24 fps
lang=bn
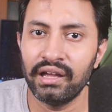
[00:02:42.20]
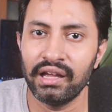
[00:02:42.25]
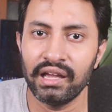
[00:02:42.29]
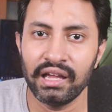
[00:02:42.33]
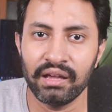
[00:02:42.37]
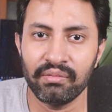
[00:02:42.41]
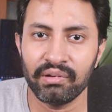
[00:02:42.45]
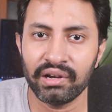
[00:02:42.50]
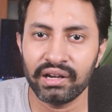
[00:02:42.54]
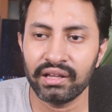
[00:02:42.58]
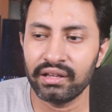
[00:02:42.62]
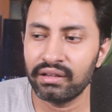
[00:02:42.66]

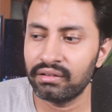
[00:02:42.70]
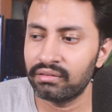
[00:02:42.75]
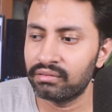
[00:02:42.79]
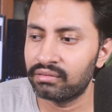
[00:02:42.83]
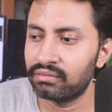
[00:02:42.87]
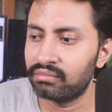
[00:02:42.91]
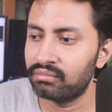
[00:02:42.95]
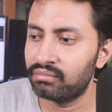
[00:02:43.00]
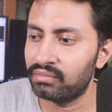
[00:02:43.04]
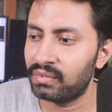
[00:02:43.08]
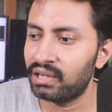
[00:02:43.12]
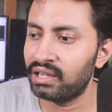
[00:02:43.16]
এবারে
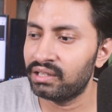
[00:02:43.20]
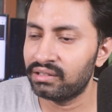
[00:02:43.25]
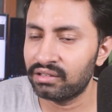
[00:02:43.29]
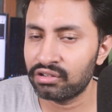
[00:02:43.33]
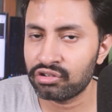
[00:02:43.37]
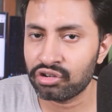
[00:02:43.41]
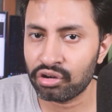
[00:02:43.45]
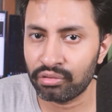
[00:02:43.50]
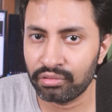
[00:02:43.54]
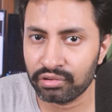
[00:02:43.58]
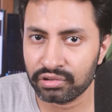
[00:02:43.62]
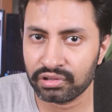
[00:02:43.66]
মানে যে
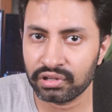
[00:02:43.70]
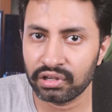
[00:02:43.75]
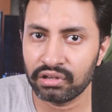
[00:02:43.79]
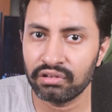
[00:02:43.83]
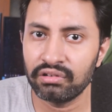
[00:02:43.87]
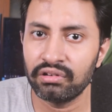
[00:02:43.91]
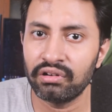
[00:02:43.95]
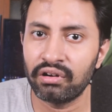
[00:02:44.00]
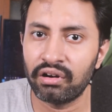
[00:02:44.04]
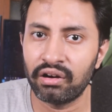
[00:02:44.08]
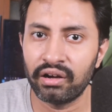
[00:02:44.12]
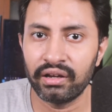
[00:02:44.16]

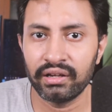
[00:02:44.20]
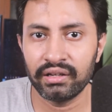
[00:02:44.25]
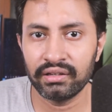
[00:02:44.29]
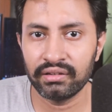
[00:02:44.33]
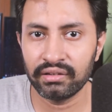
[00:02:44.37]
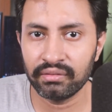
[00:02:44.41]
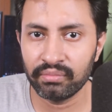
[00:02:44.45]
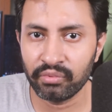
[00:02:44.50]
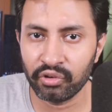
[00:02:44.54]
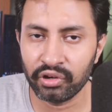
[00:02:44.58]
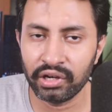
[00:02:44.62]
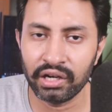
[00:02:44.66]
সমস্যাগুলো হয়
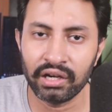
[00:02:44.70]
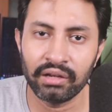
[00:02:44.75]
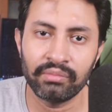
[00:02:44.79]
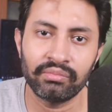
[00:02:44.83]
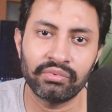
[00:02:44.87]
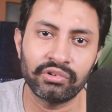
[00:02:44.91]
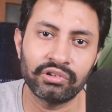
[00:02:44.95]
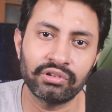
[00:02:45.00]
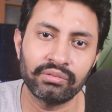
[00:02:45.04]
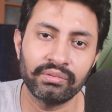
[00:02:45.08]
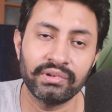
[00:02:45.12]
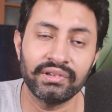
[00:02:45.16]
যে বললাম
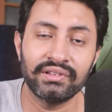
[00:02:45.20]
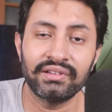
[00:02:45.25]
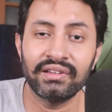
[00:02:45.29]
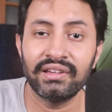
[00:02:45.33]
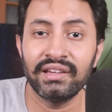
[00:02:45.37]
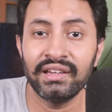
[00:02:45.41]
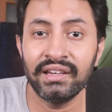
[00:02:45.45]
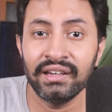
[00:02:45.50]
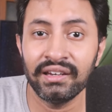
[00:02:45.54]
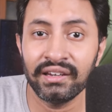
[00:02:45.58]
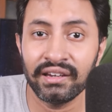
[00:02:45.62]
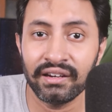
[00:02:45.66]
প্রথমে যে
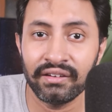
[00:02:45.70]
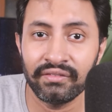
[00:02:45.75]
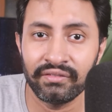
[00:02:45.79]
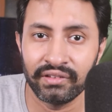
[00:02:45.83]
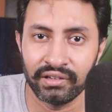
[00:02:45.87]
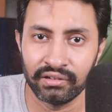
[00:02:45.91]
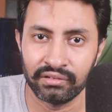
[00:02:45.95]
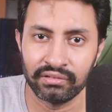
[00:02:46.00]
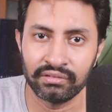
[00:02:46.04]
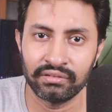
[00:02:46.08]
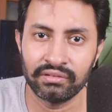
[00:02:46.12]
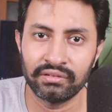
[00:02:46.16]

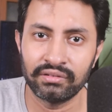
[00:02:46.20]
ইন্টারভিউ